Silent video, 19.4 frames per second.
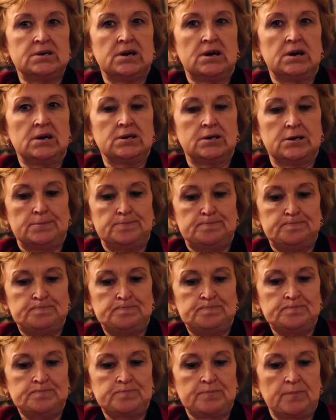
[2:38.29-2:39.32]
как
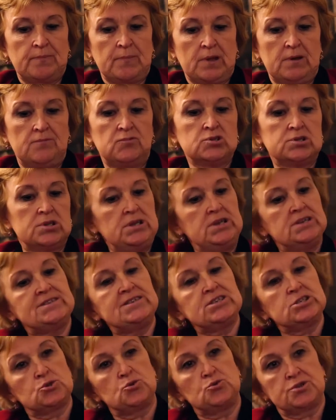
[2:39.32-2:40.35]
вот
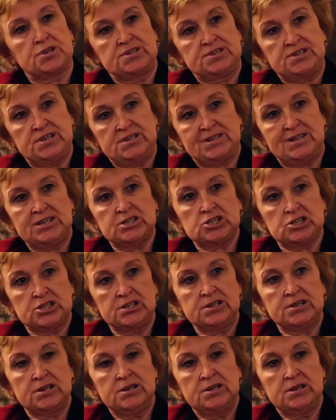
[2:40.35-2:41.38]
если что-то здесь
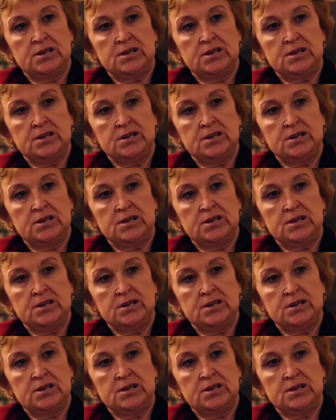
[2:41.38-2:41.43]
лежит,